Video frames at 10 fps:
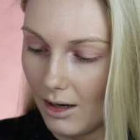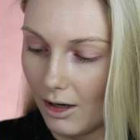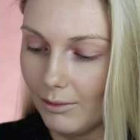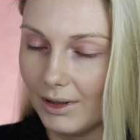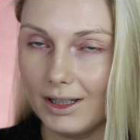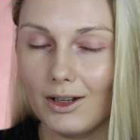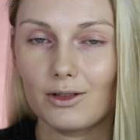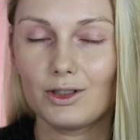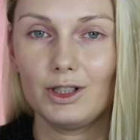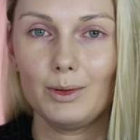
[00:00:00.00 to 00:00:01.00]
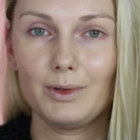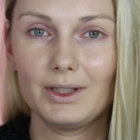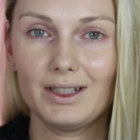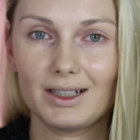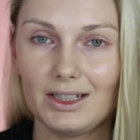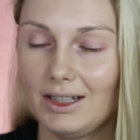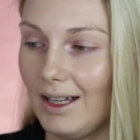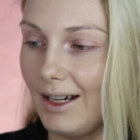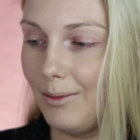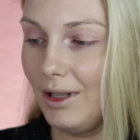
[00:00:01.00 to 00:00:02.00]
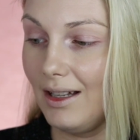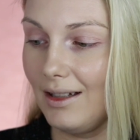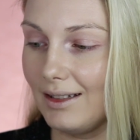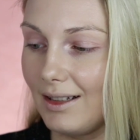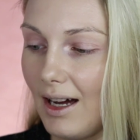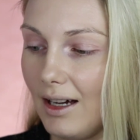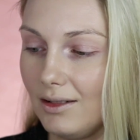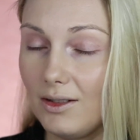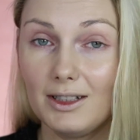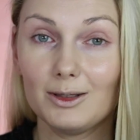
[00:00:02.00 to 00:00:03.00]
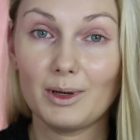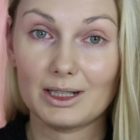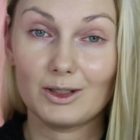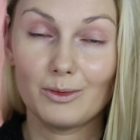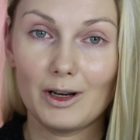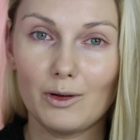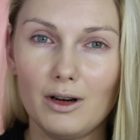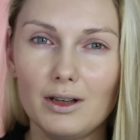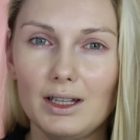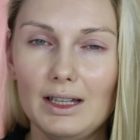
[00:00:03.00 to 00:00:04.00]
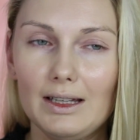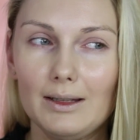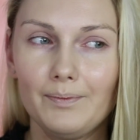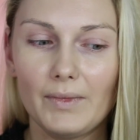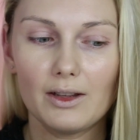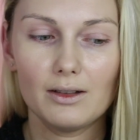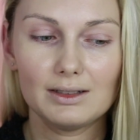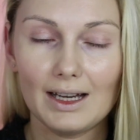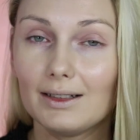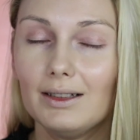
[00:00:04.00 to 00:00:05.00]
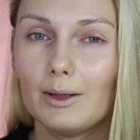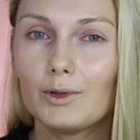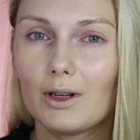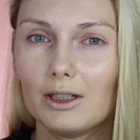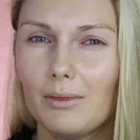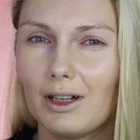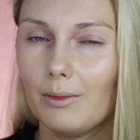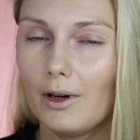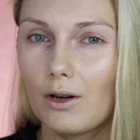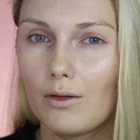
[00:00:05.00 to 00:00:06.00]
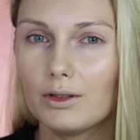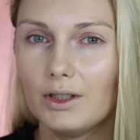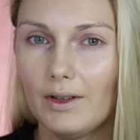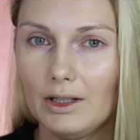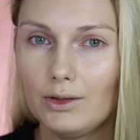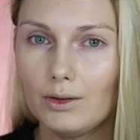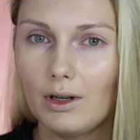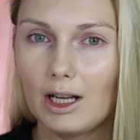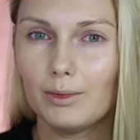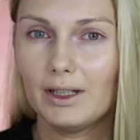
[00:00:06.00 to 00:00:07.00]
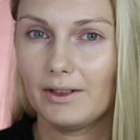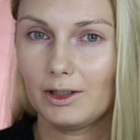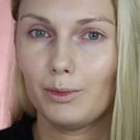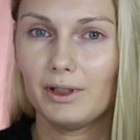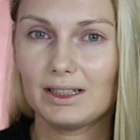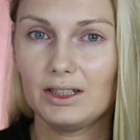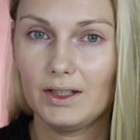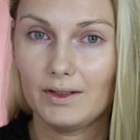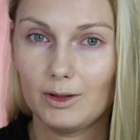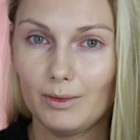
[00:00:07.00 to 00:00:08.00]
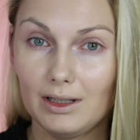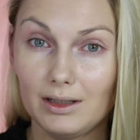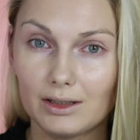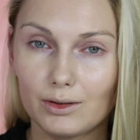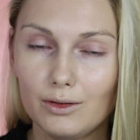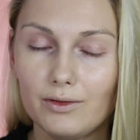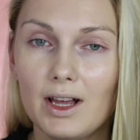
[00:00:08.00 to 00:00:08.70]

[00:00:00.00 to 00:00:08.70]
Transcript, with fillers: on ma tylko 3,4 ml, to jest bardzo mało i Tart na przykład ma chyba około 9 albo nawet ponad 9 ml,